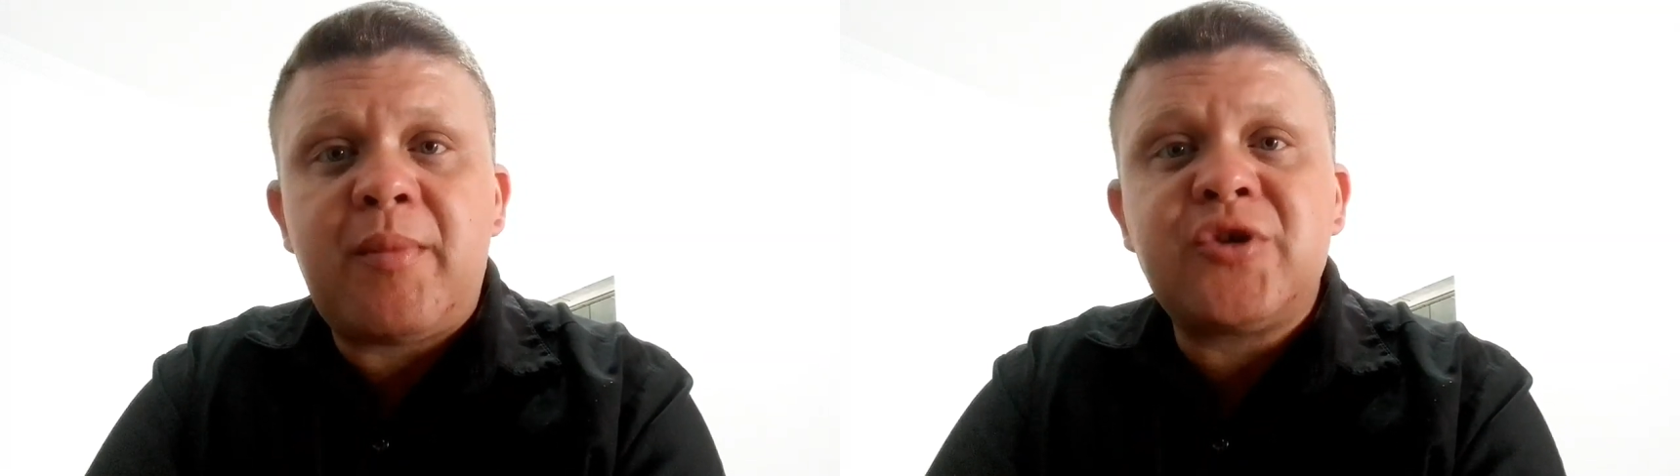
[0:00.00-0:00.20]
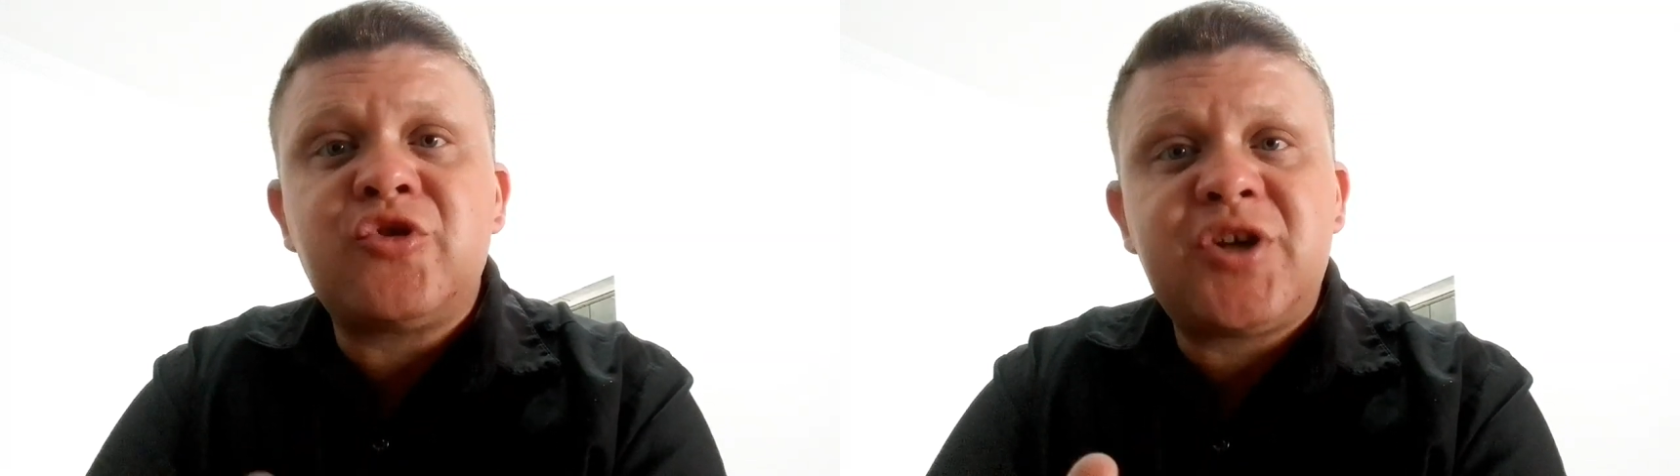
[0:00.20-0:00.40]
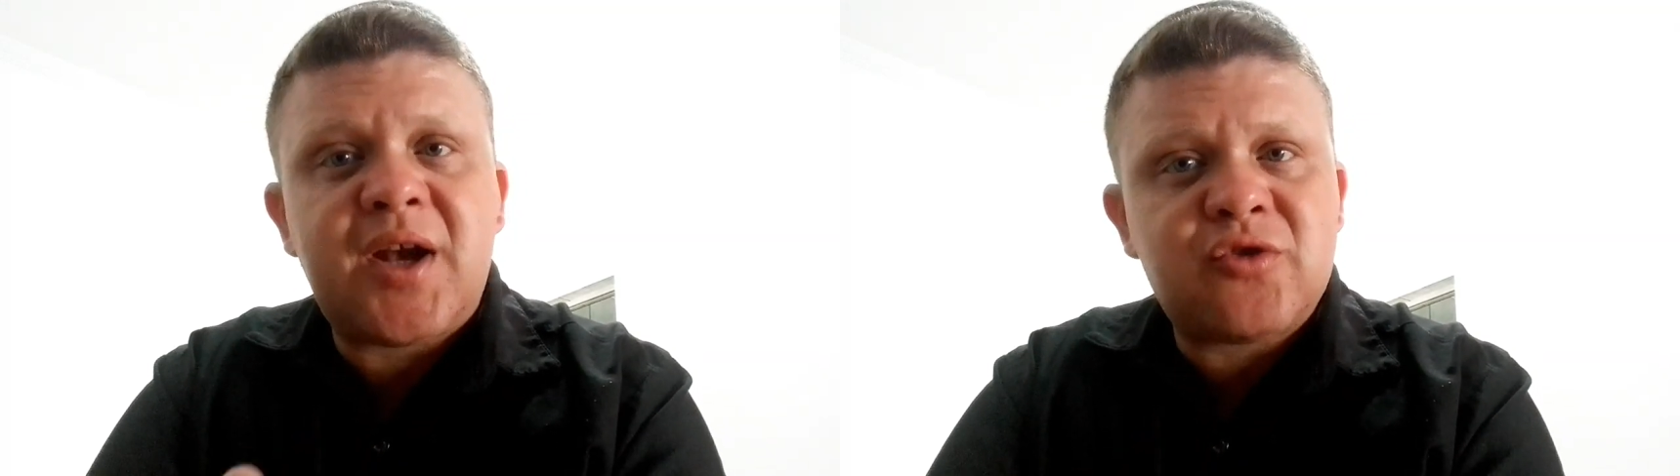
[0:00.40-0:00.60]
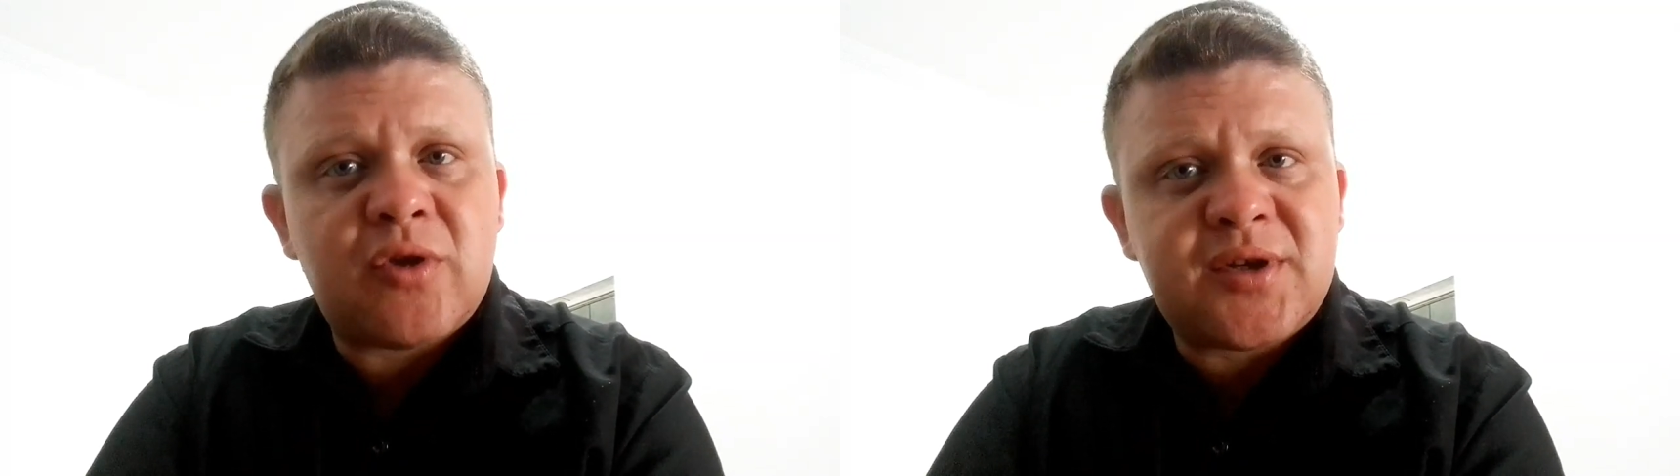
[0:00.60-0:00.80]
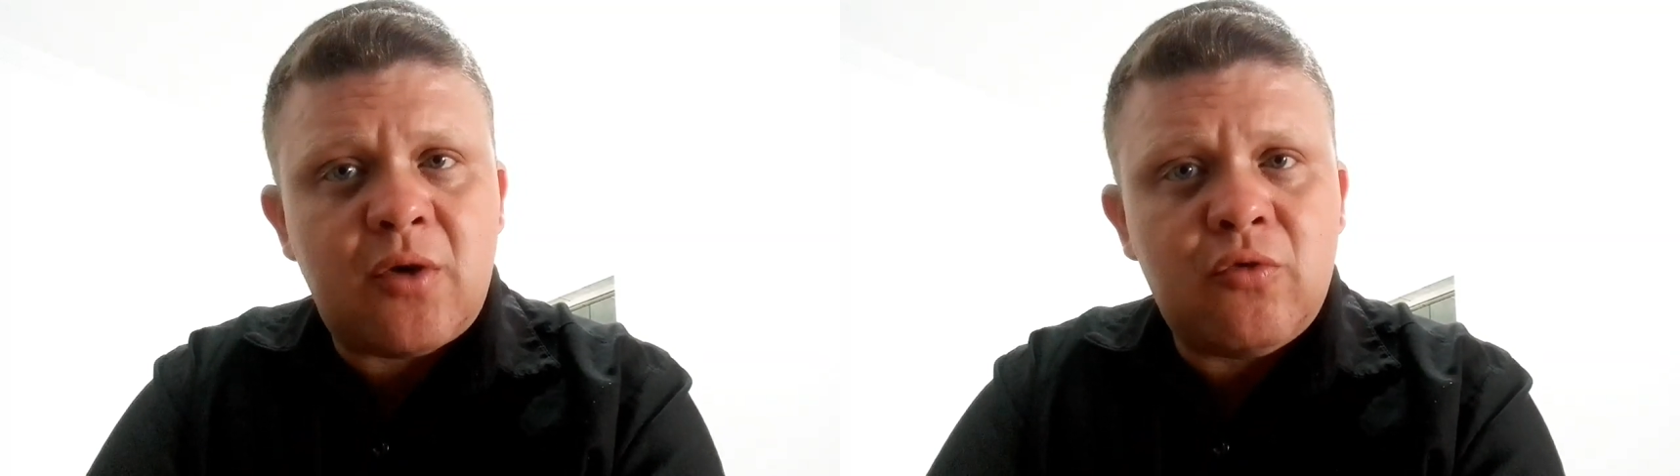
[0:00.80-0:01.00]
e prejudicar a
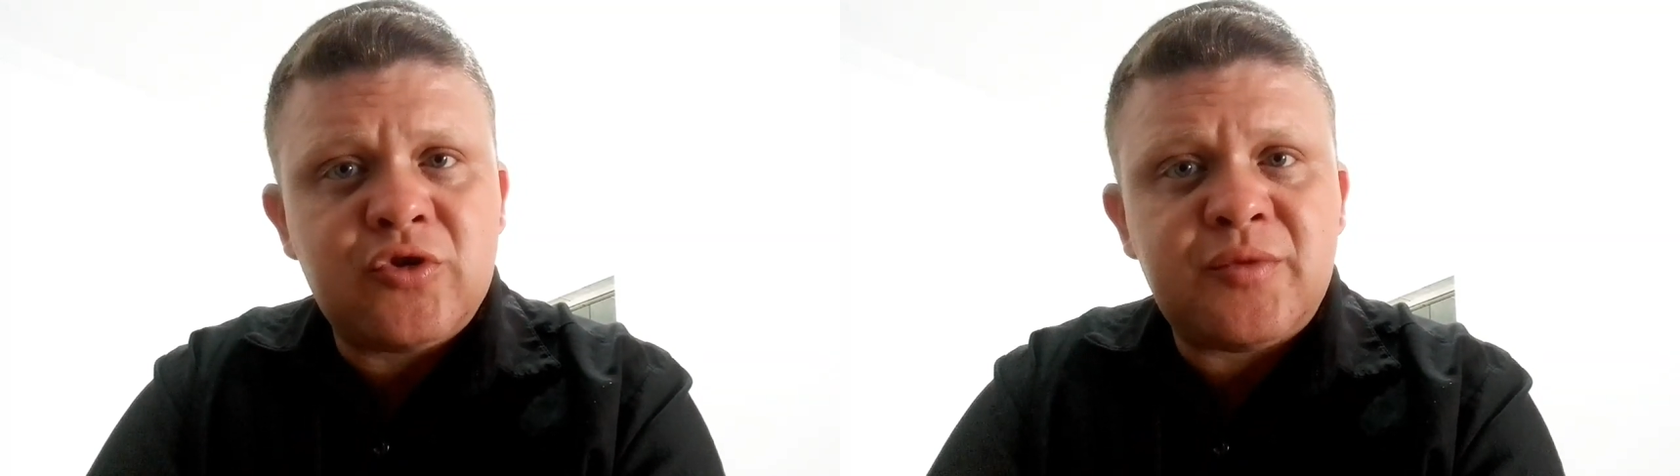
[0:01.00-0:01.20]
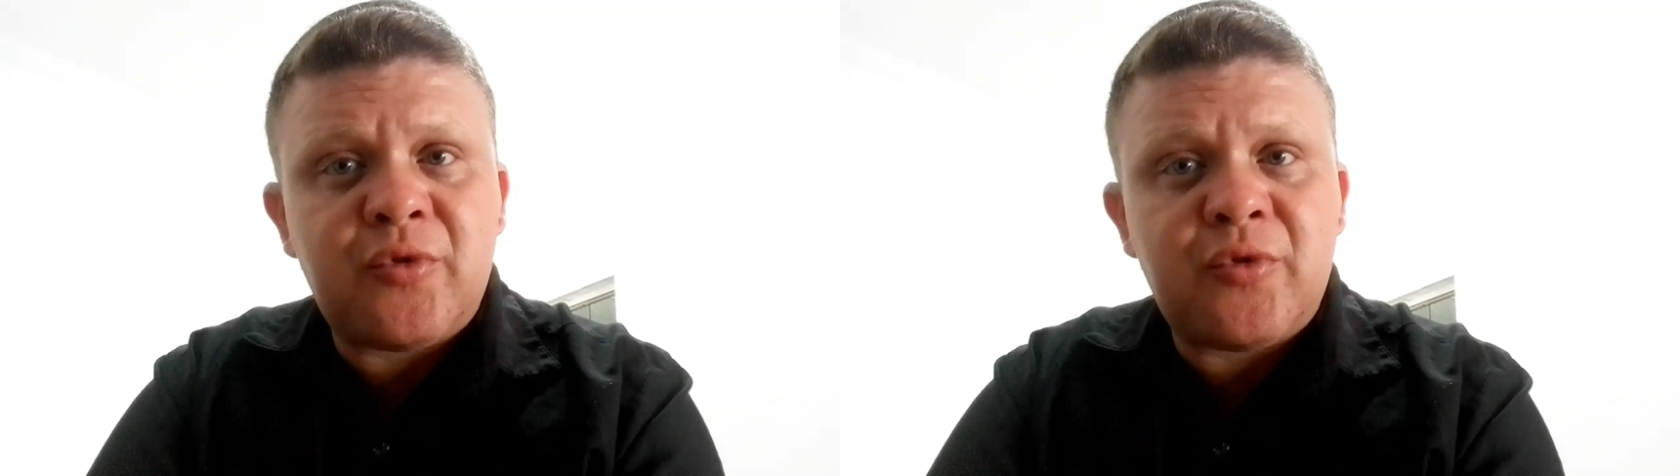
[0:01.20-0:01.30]
sua saúde,